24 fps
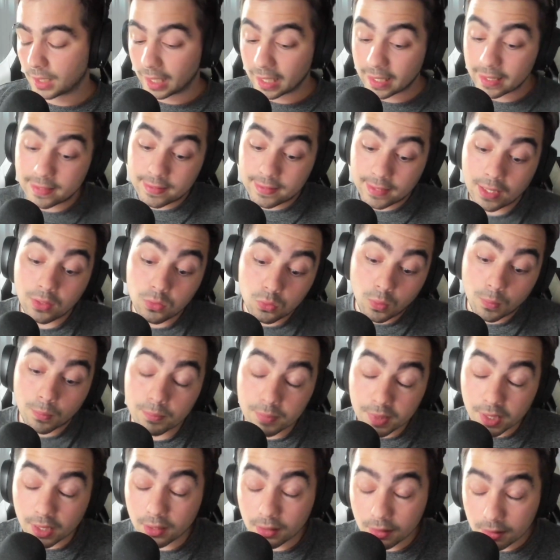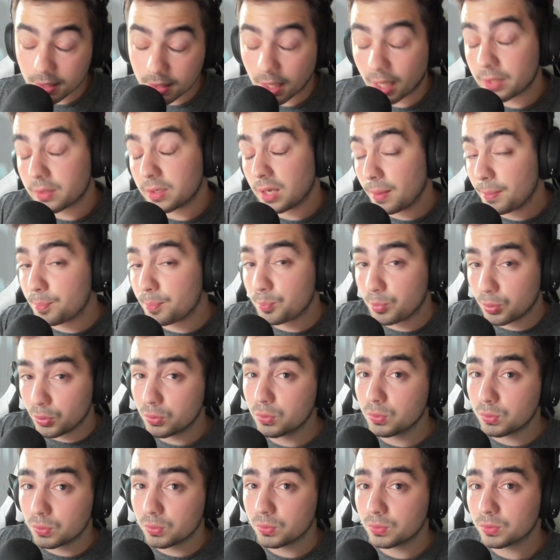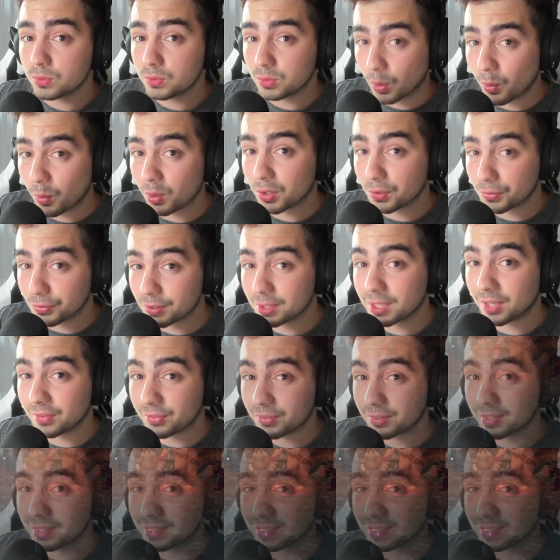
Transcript: Et ça tombe bien car il y en a beaucoup dans World of Warcraft.